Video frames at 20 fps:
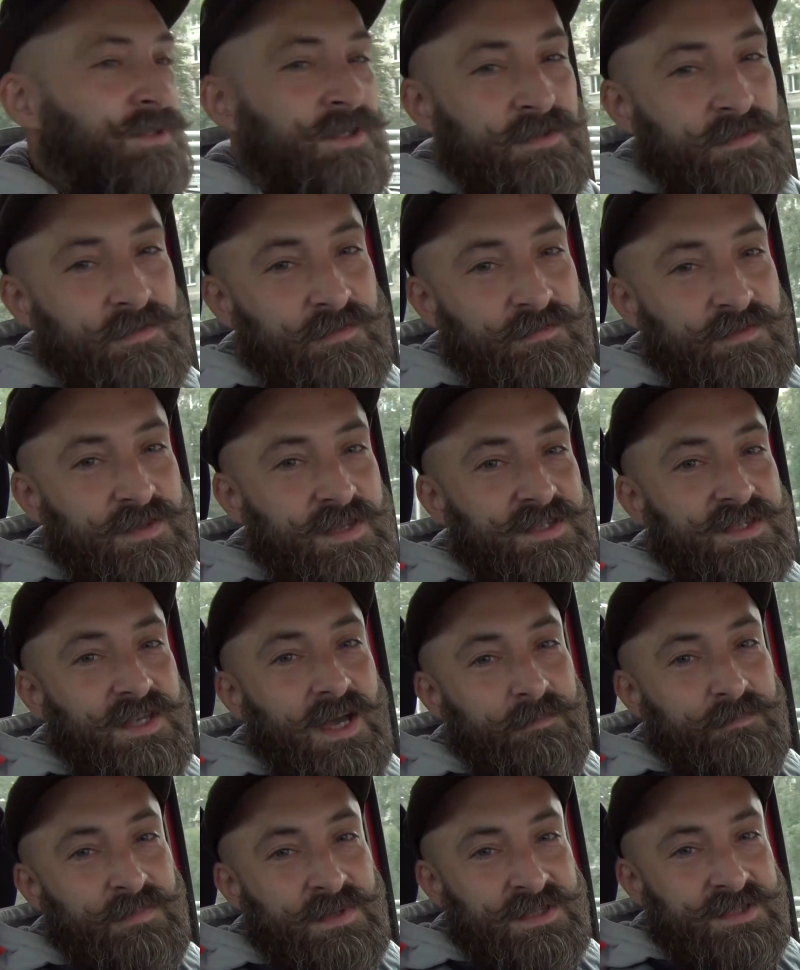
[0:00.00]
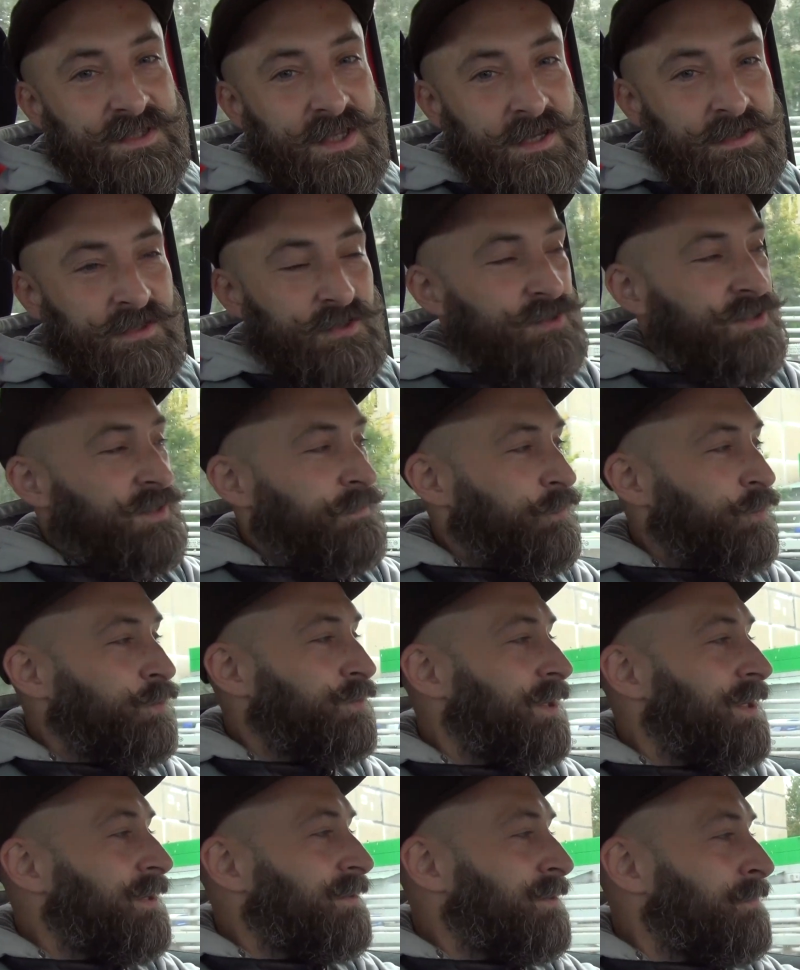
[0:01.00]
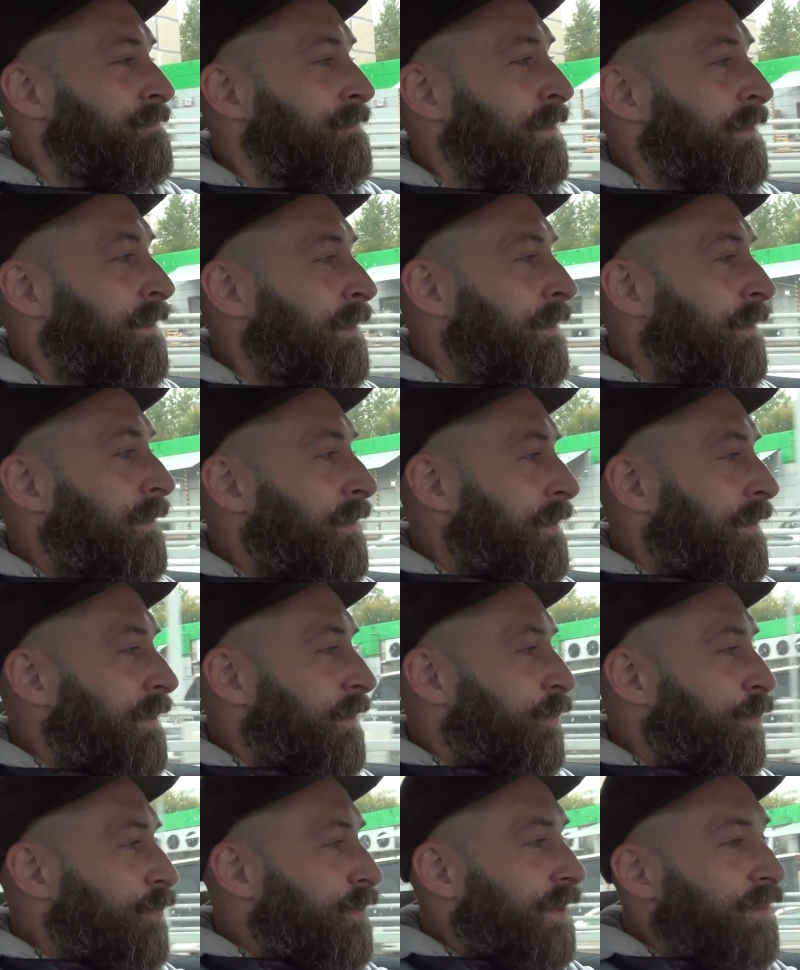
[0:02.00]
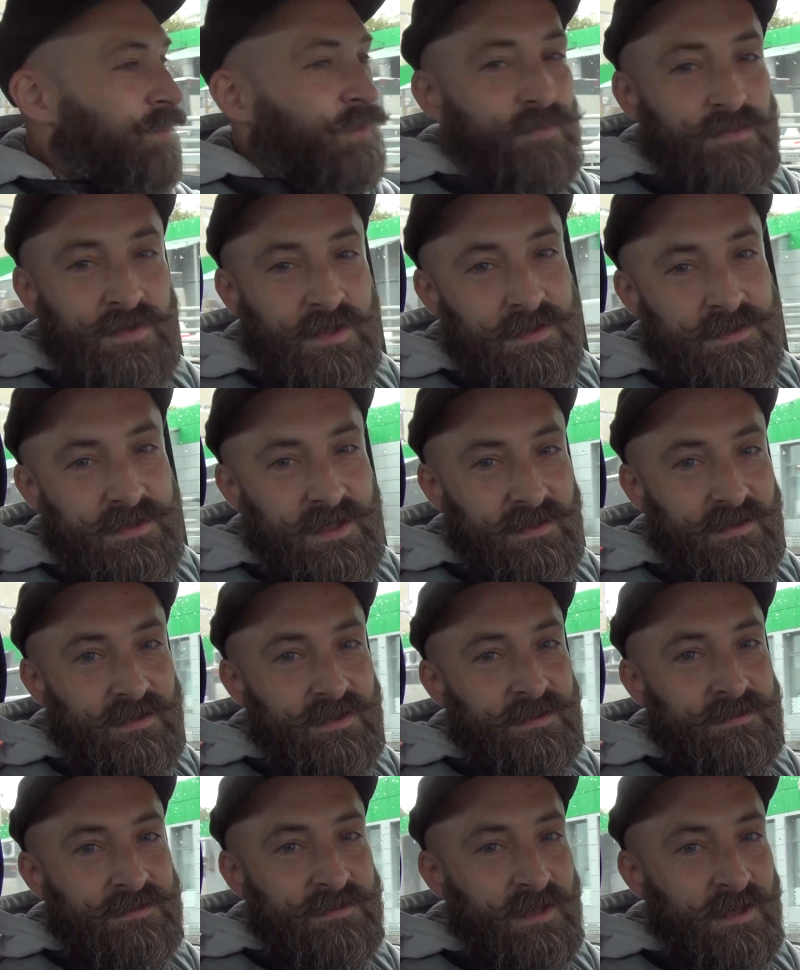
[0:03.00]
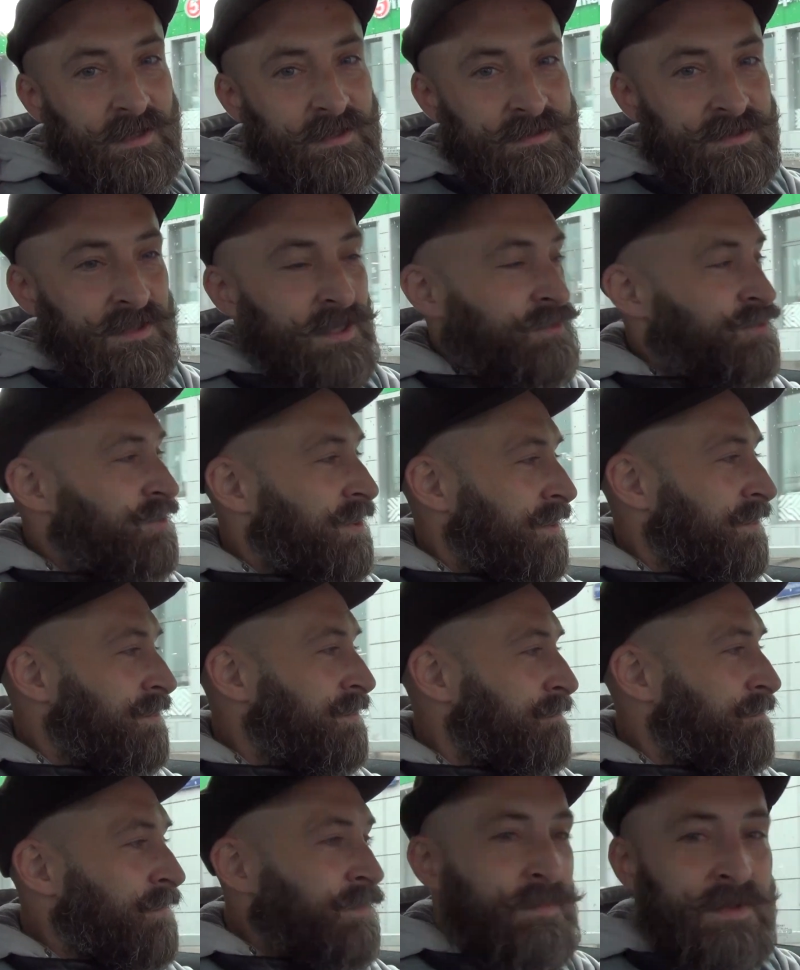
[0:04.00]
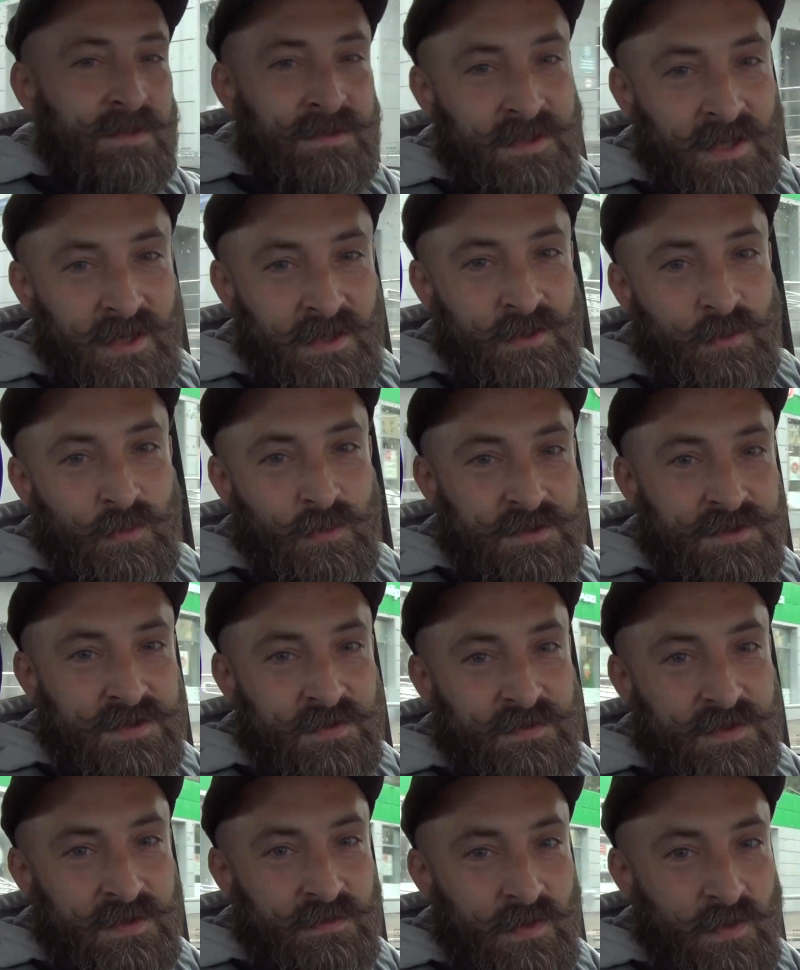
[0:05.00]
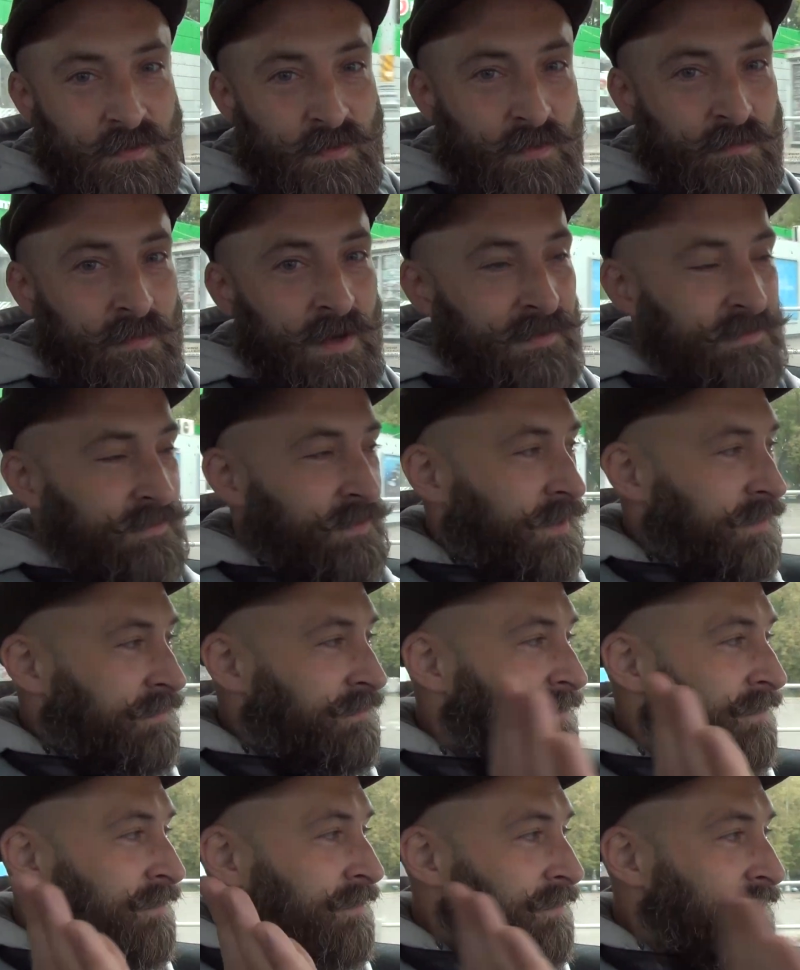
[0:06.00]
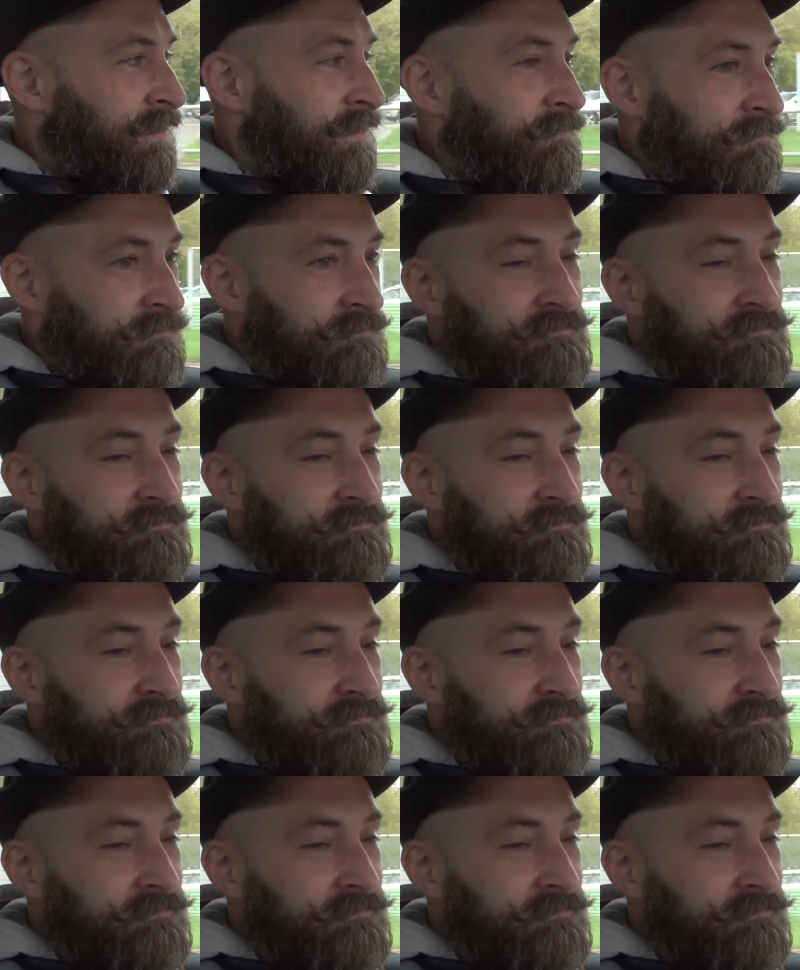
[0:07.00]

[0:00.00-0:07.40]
не, внезапно станешь депутатом, уголовное дело это означает моментальный отзыв твоего мандата и